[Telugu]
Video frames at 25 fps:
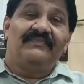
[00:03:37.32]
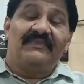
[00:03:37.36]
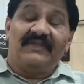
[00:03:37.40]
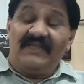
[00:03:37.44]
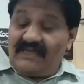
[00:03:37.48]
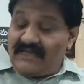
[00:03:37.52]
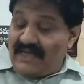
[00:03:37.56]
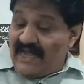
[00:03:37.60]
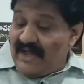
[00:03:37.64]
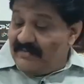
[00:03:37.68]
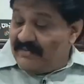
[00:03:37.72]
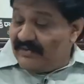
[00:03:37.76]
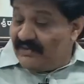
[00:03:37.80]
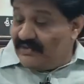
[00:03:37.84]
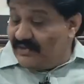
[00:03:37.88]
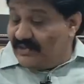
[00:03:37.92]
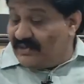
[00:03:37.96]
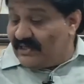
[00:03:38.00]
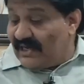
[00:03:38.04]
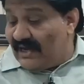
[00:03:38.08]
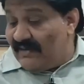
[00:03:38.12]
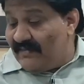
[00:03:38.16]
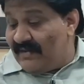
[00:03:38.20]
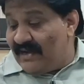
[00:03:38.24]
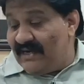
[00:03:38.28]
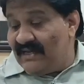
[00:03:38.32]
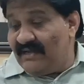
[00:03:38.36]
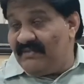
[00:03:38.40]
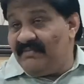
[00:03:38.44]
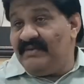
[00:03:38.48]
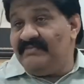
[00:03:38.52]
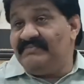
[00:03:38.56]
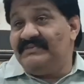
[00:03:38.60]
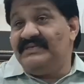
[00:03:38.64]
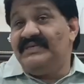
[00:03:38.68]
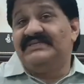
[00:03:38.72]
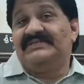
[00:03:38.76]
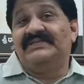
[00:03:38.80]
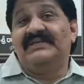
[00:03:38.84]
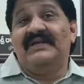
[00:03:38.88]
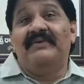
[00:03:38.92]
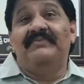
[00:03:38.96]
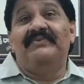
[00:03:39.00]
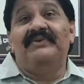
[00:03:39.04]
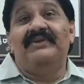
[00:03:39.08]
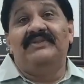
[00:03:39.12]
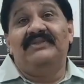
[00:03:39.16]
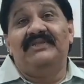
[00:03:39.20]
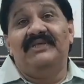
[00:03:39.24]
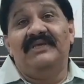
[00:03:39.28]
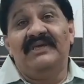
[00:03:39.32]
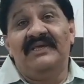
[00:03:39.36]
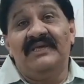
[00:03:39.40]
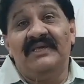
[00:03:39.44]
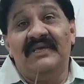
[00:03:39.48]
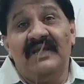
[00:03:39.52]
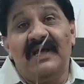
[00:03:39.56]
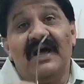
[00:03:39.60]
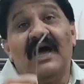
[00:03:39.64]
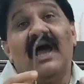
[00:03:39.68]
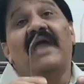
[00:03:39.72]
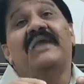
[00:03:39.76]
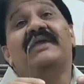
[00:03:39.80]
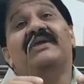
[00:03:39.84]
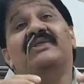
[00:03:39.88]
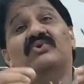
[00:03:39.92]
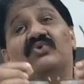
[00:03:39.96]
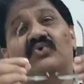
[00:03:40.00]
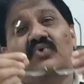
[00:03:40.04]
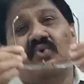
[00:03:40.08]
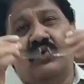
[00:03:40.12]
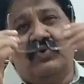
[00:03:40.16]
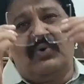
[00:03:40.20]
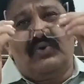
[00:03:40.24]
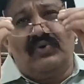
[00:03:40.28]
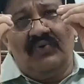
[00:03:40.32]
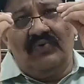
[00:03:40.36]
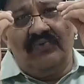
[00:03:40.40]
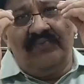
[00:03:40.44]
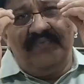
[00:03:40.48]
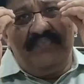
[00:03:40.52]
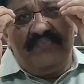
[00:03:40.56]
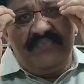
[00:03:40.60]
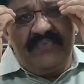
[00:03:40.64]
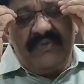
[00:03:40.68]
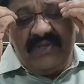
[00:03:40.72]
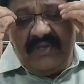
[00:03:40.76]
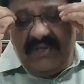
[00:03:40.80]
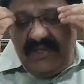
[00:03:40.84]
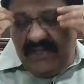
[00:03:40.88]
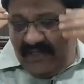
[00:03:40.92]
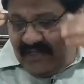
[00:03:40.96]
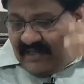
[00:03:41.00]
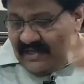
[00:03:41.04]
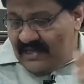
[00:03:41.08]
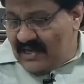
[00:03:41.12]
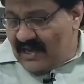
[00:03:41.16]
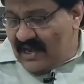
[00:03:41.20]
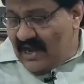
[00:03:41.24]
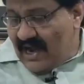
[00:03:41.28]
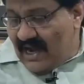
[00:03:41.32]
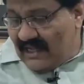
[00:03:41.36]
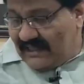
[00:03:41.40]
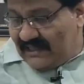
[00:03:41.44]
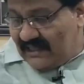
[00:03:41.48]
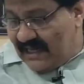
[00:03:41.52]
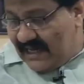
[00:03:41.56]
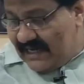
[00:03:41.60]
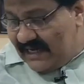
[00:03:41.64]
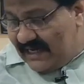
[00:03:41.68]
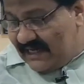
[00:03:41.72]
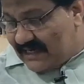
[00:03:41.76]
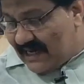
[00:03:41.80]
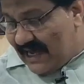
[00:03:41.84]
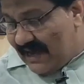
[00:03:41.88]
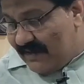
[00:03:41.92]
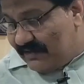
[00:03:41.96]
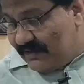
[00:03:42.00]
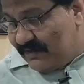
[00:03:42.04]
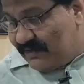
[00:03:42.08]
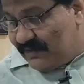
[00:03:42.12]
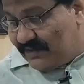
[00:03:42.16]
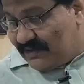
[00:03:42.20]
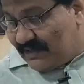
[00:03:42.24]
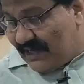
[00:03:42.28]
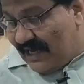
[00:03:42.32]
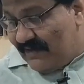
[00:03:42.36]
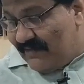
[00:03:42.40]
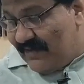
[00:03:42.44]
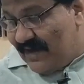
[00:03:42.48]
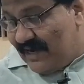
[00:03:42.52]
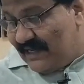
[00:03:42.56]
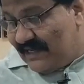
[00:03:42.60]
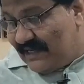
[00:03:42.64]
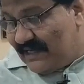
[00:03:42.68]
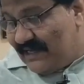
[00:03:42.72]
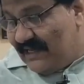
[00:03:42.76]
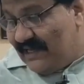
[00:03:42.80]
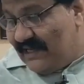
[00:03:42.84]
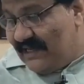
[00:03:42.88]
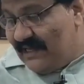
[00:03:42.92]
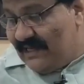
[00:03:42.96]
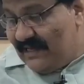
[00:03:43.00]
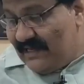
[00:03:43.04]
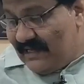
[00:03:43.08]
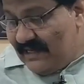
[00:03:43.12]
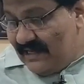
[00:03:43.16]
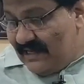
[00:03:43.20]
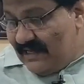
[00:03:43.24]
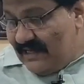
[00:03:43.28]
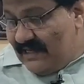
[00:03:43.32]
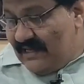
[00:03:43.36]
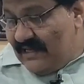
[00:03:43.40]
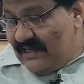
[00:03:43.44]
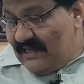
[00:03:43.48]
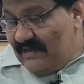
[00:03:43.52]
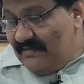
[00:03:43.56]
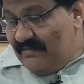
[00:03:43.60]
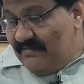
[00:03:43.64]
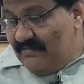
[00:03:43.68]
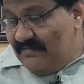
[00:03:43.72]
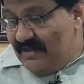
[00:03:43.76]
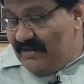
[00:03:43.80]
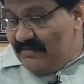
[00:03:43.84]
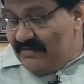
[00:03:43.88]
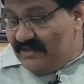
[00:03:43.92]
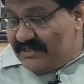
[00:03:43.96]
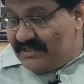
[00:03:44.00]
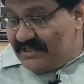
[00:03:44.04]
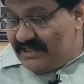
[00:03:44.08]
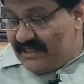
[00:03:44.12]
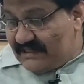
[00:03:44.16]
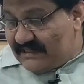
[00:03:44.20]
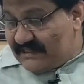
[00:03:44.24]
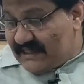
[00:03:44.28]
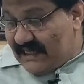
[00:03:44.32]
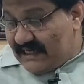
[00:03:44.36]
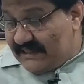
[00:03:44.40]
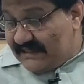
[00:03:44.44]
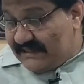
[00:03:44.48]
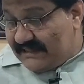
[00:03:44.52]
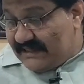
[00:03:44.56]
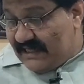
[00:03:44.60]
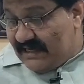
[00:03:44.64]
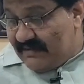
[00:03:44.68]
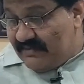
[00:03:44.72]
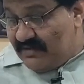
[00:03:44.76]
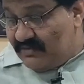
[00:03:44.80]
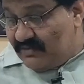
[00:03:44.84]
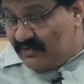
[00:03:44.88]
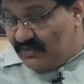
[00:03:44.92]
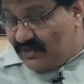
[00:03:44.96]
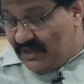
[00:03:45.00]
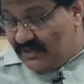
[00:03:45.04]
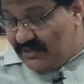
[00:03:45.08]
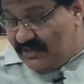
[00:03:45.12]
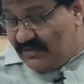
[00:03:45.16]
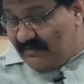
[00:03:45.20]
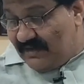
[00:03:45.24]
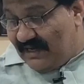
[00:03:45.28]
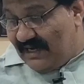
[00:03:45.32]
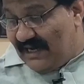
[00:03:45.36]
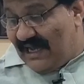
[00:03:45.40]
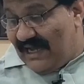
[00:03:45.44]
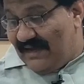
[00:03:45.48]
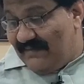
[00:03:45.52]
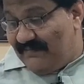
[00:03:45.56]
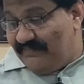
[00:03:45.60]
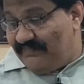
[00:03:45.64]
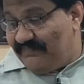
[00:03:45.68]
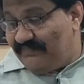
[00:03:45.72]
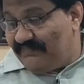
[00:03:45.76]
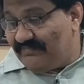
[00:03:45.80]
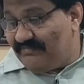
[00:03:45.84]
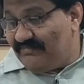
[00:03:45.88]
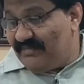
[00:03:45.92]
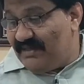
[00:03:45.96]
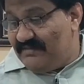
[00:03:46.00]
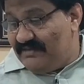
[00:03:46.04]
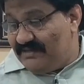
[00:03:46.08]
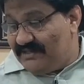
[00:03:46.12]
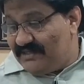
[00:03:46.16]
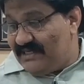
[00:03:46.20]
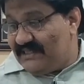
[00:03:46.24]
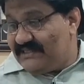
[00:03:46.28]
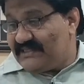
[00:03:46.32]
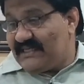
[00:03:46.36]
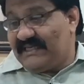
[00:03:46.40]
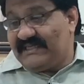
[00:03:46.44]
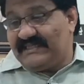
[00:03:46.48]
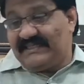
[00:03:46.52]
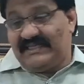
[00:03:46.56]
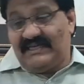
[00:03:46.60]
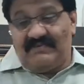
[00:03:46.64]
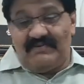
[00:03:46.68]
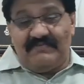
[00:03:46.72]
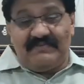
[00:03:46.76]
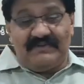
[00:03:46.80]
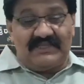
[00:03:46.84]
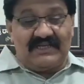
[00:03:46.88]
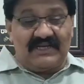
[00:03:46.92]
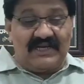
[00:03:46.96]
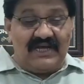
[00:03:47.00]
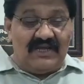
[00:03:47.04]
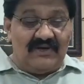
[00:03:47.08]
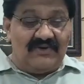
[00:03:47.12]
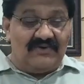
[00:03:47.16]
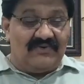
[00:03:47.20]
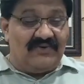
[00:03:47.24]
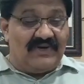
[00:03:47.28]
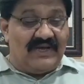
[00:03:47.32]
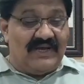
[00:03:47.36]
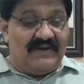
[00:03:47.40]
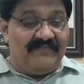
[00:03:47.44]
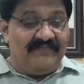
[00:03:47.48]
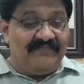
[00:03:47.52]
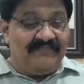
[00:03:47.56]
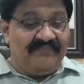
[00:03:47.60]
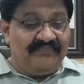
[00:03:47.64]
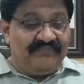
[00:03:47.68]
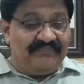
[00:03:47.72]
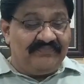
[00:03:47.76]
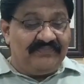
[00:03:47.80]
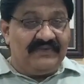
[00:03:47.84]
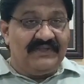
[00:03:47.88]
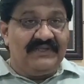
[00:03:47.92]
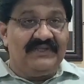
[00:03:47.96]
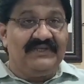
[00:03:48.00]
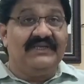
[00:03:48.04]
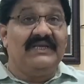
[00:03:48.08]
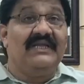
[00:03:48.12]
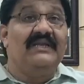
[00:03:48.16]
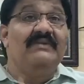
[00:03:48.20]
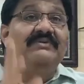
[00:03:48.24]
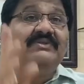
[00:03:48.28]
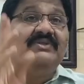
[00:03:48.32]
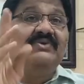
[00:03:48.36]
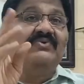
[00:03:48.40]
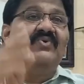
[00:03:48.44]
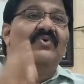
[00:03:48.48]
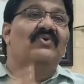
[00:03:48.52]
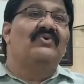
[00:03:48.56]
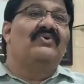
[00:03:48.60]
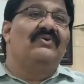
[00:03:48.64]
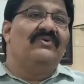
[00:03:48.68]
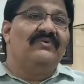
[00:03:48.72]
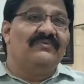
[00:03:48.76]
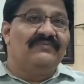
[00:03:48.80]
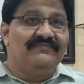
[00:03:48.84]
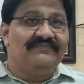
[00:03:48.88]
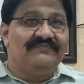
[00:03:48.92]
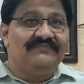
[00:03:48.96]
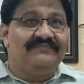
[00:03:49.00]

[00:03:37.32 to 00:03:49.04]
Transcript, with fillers: నీ కామనూరు గ్రామానికి మేము చేసిన అభివృద్ధి ఐదు కోట్లు అదే నీ కామనూరు గ్రామానికి మేమిచ్చిన సంక్షేమం కూడా ఉంది మళ్ళా మేము ఇచ్చిన సంక్షేమ పథకాలు కూడా ఎనిమిది కోట్లు